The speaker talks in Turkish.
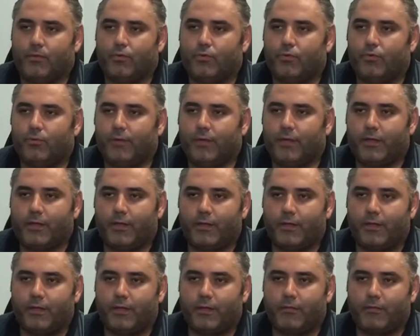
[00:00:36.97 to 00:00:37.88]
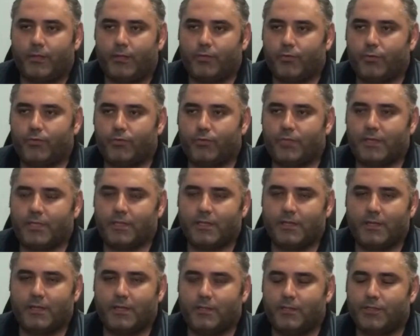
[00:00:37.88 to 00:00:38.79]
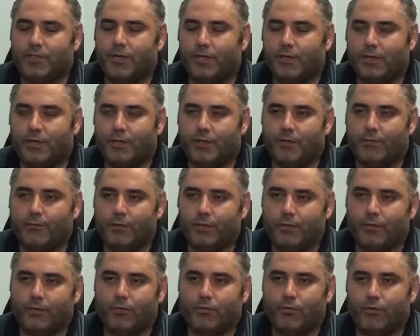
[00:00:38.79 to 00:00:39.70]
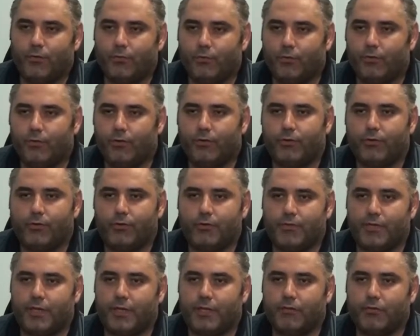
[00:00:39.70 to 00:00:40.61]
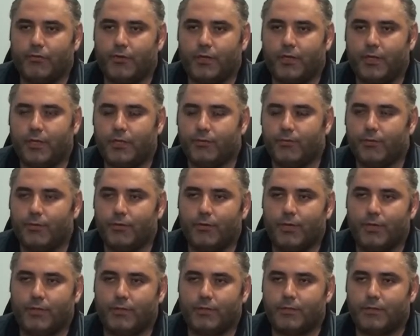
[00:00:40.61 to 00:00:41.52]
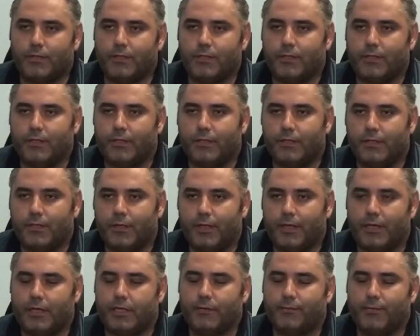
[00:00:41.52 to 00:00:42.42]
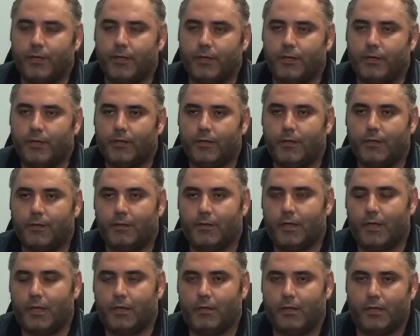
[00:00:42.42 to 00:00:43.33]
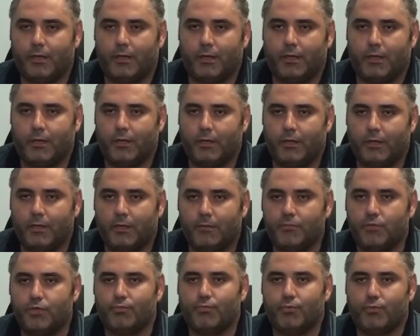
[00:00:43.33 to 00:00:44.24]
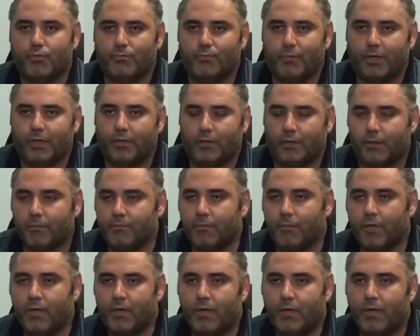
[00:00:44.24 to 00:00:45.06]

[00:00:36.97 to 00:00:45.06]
Uğur Bey 1986 e, Çankırı yapraklı doğumlu. E, sektöre 2016 e, Ekim ayında girmiş bulunmaktayım.